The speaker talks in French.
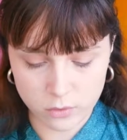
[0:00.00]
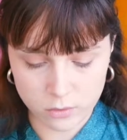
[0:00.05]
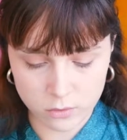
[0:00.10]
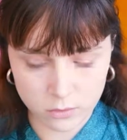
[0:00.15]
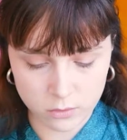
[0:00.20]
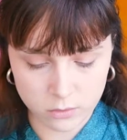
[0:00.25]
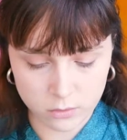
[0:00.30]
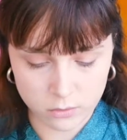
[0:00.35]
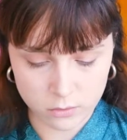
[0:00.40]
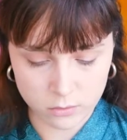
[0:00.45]

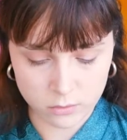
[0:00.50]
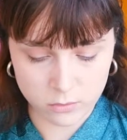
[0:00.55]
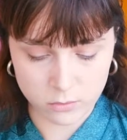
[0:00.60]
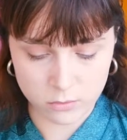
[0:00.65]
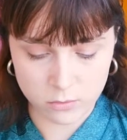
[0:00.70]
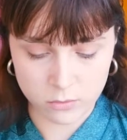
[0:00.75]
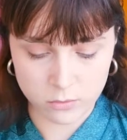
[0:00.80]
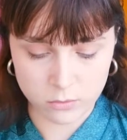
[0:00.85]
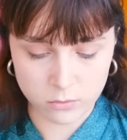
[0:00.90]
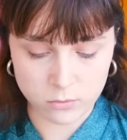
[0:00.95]

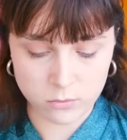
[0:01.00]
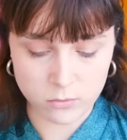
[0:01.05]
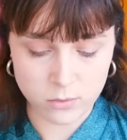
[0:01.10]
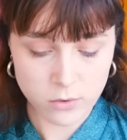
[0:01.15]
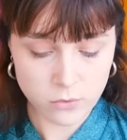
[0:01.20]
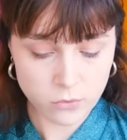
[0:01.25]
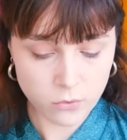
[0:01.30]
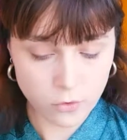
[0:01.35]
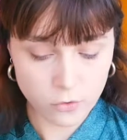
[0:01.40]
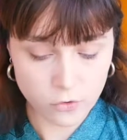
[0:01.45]
Euh,
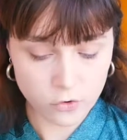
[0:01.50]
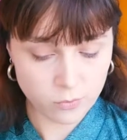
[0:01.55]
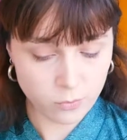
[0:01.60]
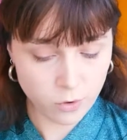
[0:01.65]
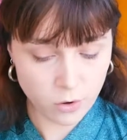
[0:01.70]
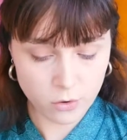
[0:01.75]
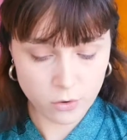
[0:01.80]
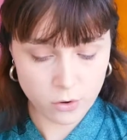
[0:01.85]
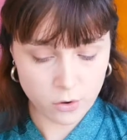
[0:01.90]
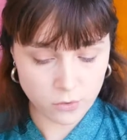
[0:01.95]
et
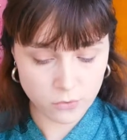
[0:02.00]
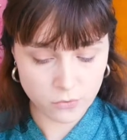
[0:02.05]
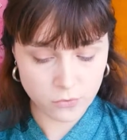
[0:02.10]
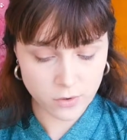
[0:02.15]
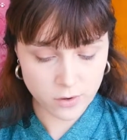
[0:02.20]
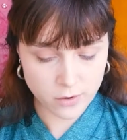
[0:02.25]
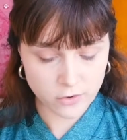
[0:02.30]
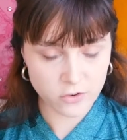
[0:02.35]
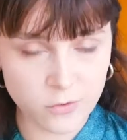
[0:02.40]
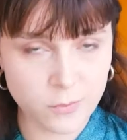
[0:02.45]
franchement, encore une
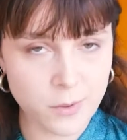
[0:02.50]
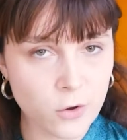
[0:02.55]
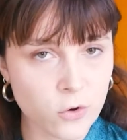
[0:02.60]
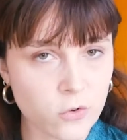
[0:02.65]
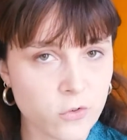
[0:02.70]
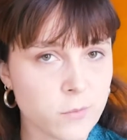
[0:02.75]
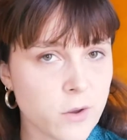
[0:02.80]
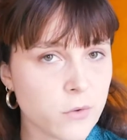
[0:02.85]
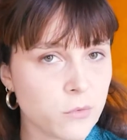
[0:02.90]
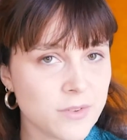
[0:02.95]
fois, j'espère que
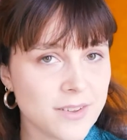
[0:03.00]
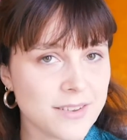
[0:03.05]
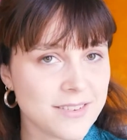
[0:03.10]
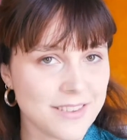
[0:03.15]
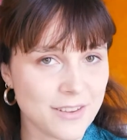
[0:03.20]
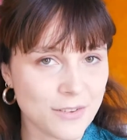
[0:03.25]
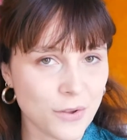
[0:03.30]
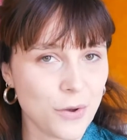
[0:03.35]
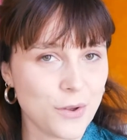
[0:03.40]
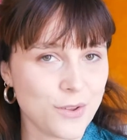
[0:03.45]
je vais pas vous dire
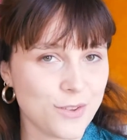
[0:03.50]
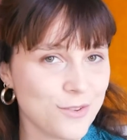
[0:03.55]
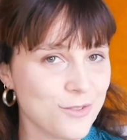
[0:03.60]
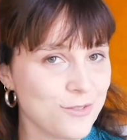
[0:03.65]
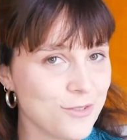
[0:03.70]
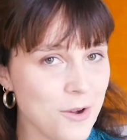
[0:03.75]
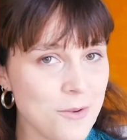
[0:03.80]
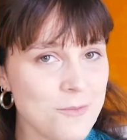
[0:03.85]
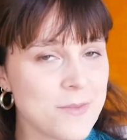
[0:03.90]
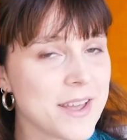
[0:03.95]
ça trop
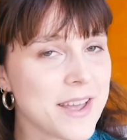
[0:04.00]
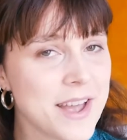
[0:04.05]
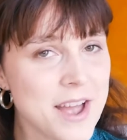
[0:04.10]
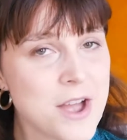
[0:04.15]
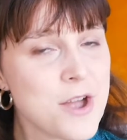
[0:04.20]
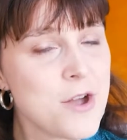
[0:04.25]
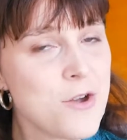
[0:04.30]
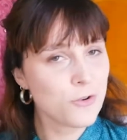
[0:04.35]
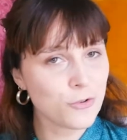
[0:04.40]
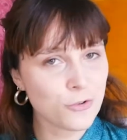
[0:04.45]
souvent, mais
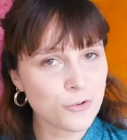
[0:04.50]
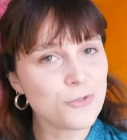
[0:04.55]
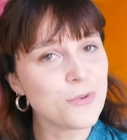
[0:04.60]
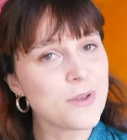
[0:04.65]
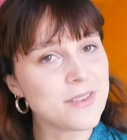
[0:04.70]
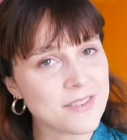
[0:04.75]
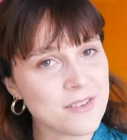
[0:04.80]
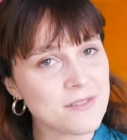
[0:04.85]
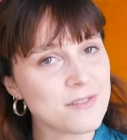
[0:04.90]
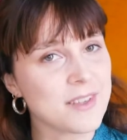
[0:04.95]
je suis
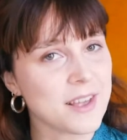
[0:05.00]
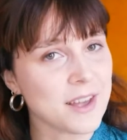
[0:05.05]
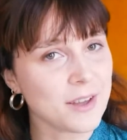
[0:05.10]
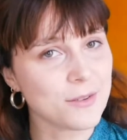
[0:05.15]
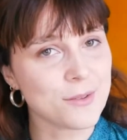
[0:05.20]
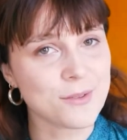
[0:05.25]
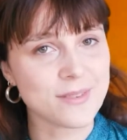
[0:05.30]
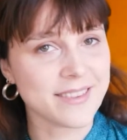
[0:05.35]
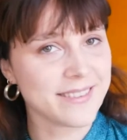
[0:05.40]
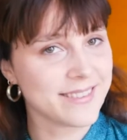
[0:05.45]
assez fière
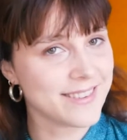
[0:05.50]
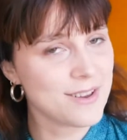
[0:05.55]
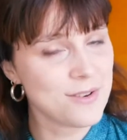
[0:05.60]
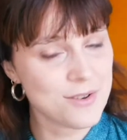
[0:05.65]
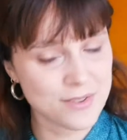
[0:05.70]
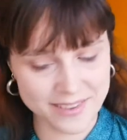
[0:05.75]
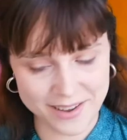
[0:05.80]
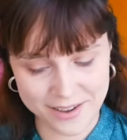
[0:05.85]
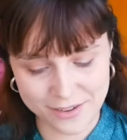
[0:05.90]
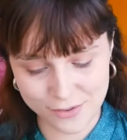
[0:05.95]
de cette
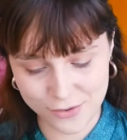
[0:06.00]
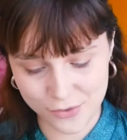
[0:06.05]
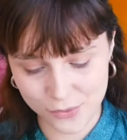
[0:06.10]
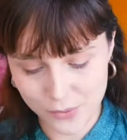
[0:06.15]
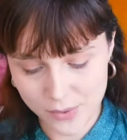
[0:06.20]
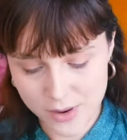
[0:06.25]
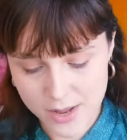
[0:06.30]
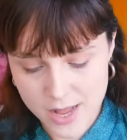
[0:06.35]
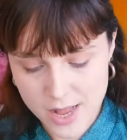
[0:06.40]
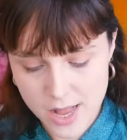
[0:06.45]
illustration.